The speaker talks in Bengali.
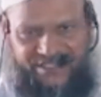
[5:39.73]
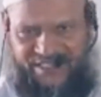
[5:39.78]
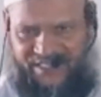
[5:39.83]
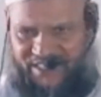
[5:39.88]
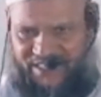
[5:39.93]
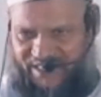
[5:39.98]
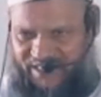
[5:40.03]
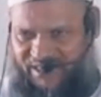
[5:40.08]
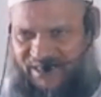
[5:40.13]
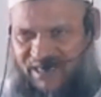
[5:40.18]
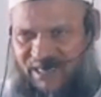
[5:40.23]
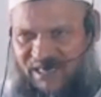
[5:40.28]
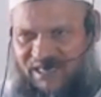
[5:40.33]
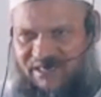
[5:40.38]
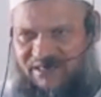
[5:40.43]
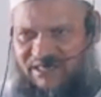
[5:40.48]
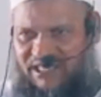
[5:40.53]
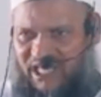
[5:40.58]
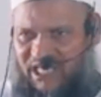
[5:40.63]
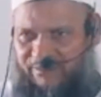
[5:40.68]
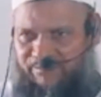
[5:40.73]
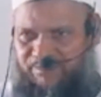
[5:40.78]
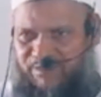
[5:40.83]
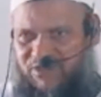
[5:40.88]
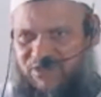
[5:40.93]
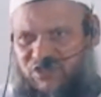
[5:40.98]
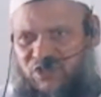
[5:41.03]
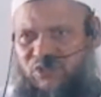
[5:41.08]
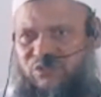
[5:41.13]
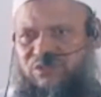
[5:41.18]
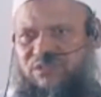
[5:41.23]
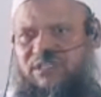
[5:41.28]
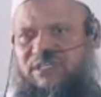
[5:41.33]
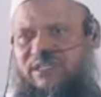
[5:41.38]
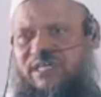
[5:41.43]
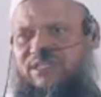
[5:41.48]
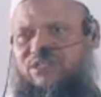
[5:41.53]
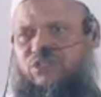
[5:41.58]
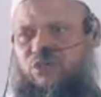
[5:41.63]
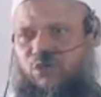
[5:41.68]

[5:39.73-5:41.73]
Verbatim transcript: সেটাকে তার পিছন দিকে